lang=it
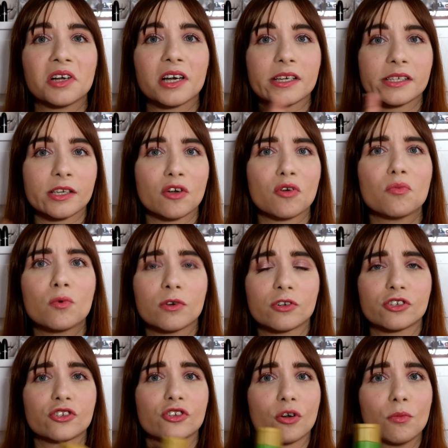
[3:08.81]
anche se comunque
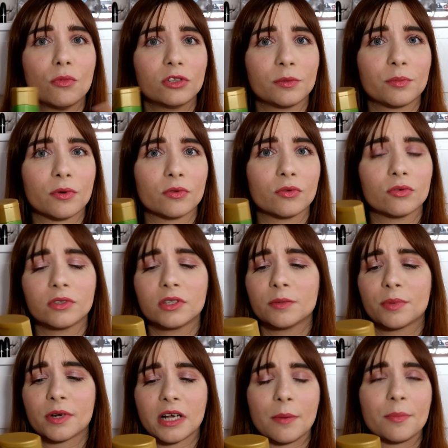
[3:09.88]
ci sono molti prodotti
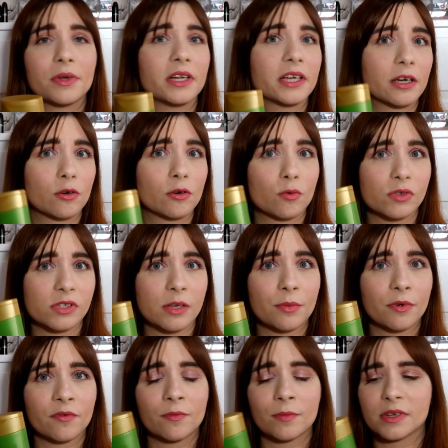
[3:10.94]
per capelli che hanno questa
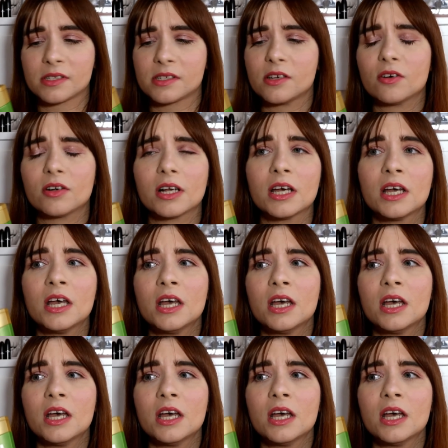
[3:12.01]
profumazione